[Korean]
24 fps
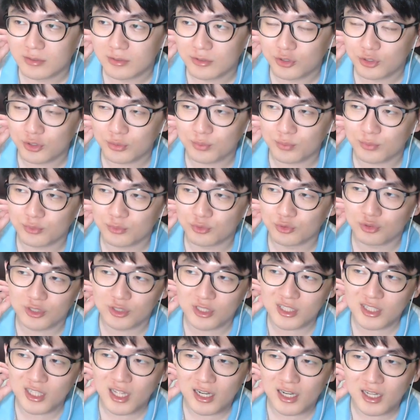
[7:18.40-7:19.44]
좀
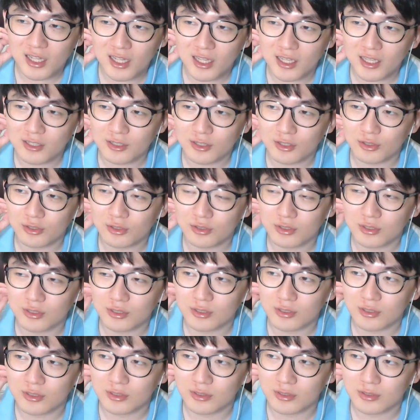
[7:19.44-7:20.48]
우리나라의 그런
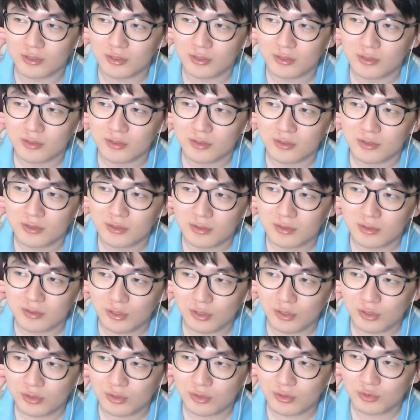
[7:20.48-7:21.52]
그,
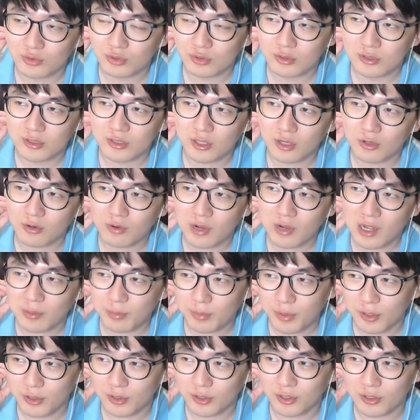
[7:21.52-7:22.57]
그런
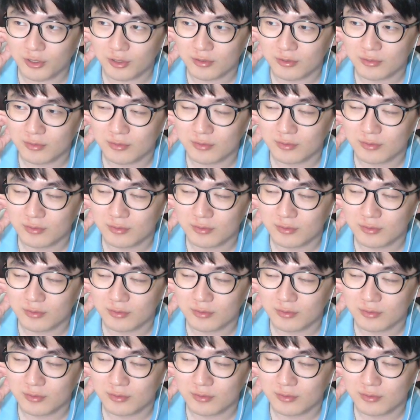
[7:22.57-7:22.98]
국적과 병역.